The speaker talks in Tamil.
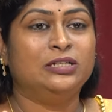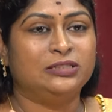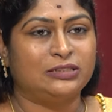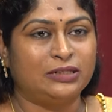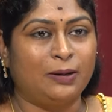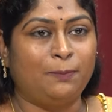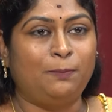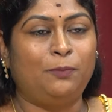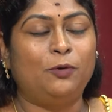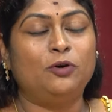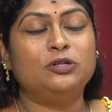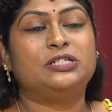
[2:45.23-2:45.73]

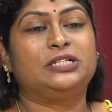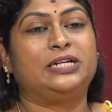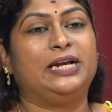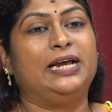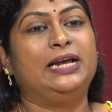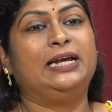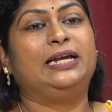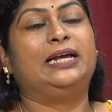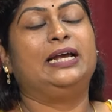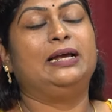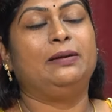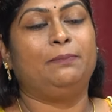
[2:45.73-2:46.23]
சப்போஸ்
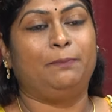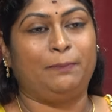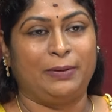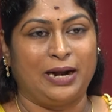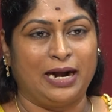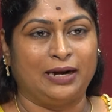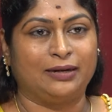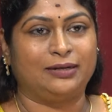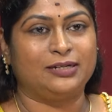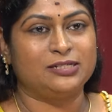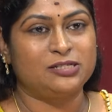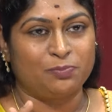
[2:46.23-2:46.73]
ரெய்கி
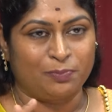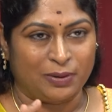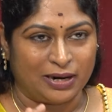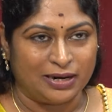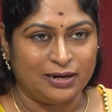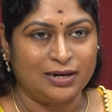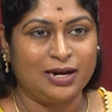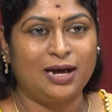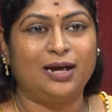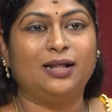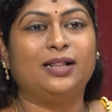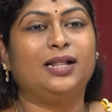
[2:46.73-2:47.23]
ப்ராக்டிஸ்
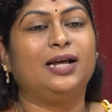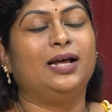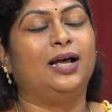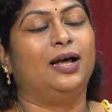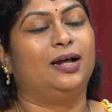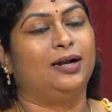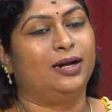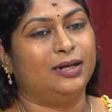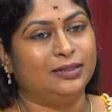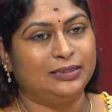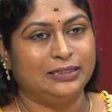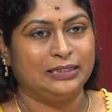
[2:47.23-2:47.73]
பண்ணாத
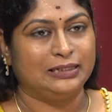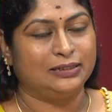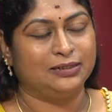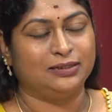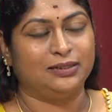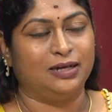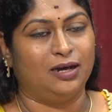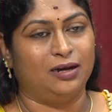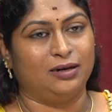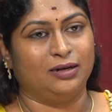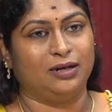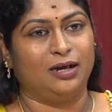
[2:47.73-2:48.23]
யாராவது
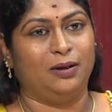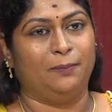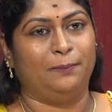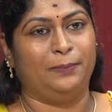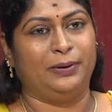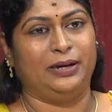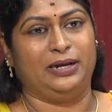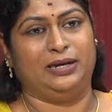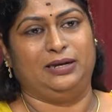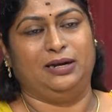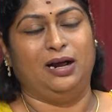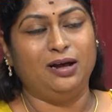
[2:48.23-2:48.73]
இருந்தாங்க
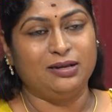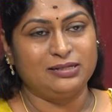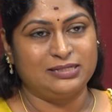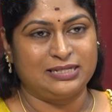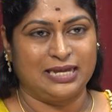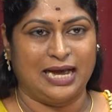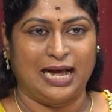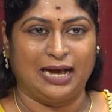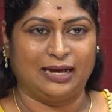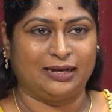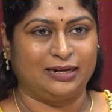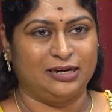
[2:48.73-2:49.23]
அப்படின்னா
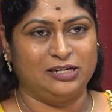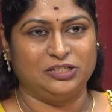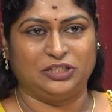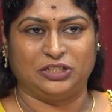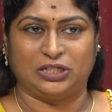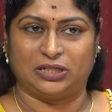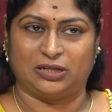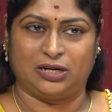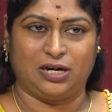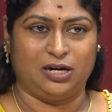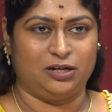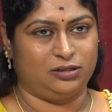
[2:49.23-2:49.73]
சாக்ரல்
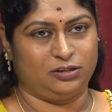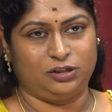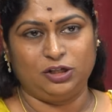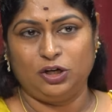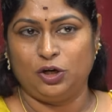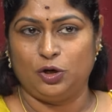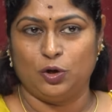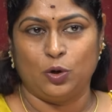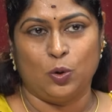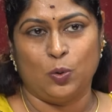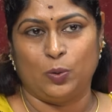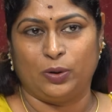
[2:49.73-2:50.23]
சக்ரான்றது
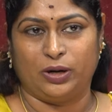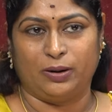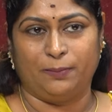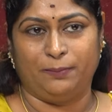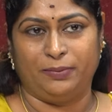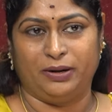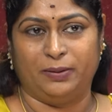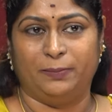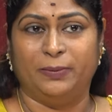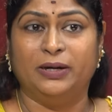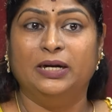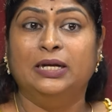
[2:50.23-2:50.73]
லோவர்
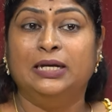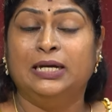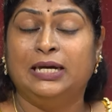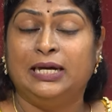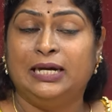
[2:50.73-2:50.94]
அப்டமன்